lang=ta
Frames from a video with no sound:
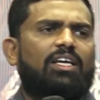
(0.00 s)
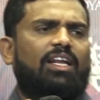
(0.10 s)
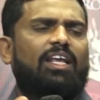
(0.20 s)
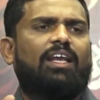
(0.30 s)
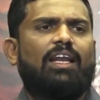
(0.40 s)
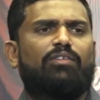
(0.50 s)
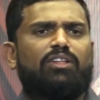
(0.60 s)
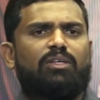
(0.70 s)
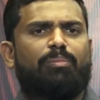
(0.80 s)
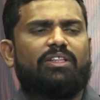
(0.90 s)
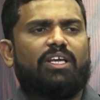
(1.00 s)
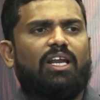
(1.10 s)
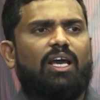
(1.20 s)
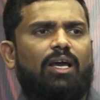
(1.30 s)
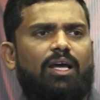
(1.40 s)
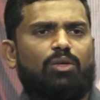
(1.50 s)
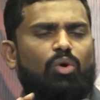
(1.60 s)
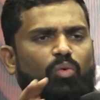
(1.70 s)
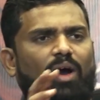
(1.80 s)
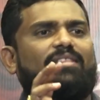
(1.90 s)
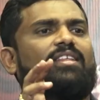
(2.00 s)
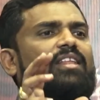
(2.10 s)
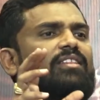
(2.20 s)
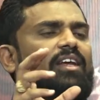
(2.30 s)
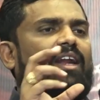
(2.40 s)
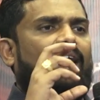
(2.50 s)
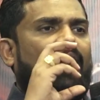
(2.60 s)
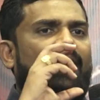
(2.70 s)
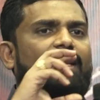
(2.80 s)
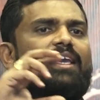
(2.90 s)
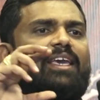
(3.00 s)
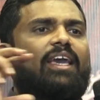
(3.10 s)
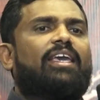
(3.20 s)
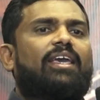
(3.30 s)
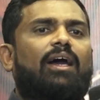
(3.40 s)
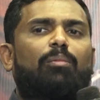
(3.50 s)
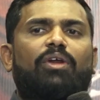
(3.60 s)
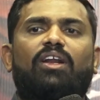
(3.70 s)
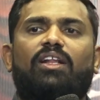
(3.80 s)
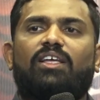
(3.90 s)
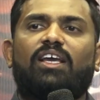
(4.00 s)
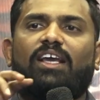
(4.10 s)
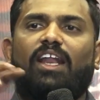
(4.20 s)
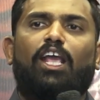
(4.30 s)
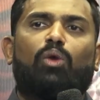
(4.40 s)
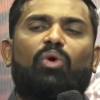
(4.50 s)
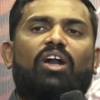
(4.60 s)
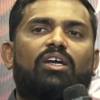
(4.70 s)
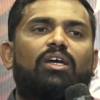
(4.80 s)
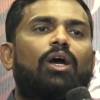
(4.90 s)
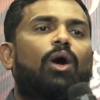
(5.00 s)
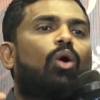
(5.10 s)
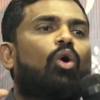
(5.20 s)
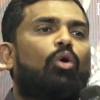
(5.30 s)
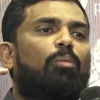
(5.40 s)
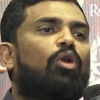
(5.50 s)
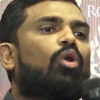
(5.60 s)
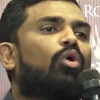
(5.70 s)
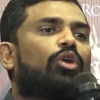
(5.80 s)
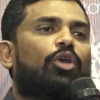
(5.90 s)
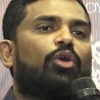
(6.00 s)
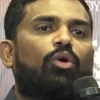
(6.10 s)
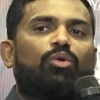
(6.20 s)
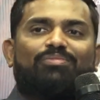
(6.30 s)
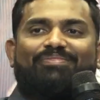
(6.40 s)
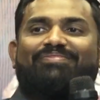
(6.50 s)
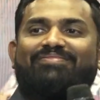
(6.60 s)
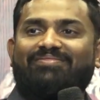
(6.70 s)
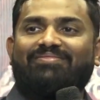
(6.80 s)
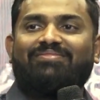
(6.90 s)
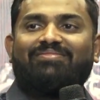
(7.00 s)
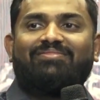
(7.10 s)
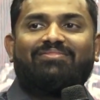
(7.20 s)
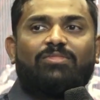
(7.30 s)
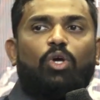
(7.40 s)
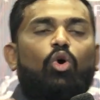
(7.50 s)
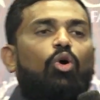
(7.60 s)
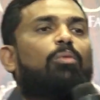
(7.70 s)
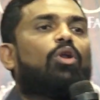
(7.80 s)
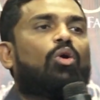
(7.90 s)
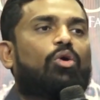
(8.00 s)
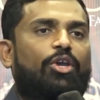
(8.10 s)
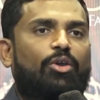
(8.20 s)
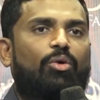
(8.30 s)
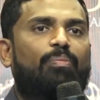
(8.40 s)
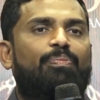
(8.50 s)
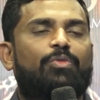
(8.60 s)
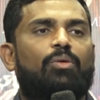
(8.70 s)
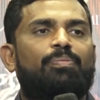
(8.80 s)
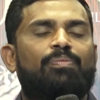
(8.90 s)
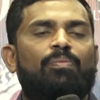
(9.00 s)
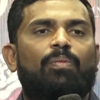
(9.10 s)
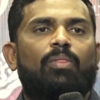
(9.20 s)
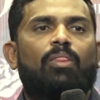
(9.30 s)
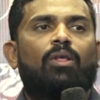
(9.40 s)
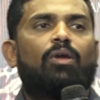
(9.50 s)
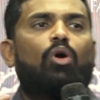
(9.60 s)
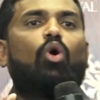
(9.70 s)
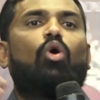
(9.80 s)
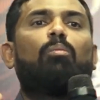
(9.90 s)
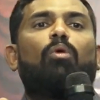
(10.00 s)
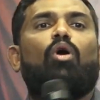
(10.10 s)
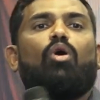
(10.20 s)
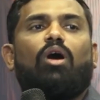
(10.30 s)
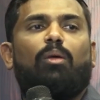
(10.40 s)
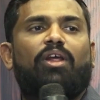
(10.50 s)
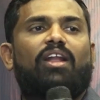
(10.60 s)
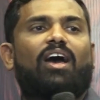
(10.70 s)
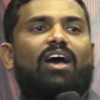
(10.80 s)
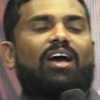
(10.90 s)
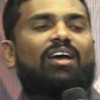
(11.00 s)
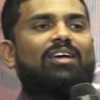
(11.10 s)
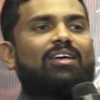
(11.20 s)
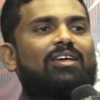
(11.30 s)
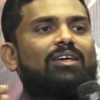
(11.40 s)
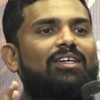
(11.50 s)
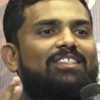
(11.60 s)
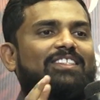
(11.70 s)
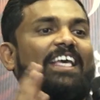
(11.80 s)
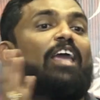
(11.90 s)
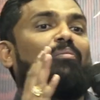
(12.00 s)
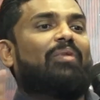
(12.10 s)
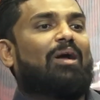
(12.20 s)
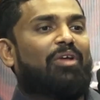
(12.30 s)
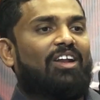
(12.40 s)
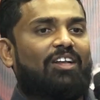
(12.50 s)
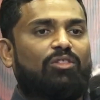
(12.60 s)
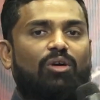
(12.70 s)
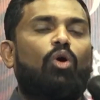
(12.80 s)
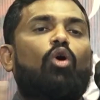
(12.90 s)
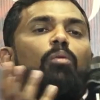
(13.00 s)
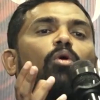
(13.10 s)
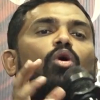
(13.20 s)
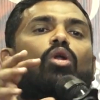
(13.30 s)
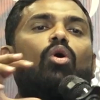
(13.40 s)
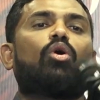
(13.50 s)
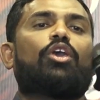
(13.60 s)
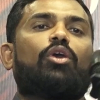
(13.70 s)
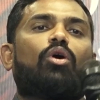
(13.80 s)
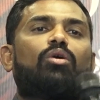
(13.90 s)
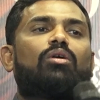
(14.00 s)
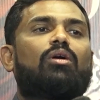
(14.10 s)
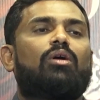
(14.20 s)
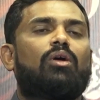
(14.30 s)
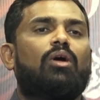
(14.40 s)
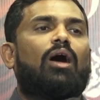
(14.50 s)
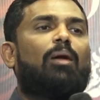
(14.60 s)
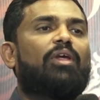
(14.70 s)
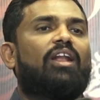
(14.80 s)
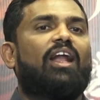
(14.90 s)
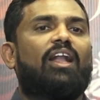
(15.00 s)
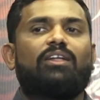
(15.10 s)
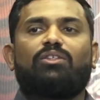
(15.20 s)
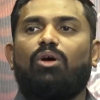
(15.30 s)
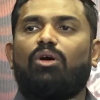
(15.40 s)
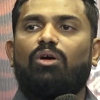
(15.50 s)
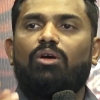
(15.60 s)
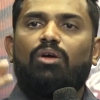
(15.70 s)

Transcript: இந்த க்ரீக்கில் வந்து பார்த்தீங்கன்னா அதுக்கு ஒரு வார்த்தை தந்திருக்கிறாங்க அறிக்கை அப்படின்றதுக்கு க்ரீக் வேர்டு ஹோமோலோகியோ ஹோமோலோகியோ ஹோமோ அப்படின்னா சேம் அப்படின்னு அர்த்தம் ஹோமோலோகியோ அப்படின்னா என்ன அர்த்தம்